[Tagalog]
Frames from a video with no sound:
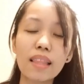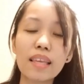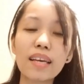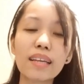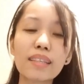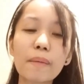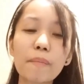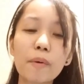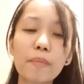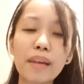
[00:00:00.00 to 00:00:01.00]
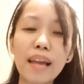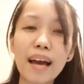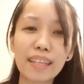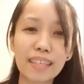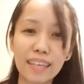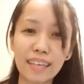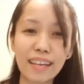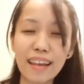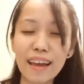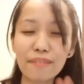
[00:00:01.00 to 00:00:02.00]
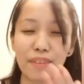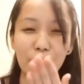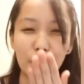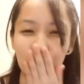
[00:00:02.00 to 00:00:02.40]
Ingat ka po palagi. Love you.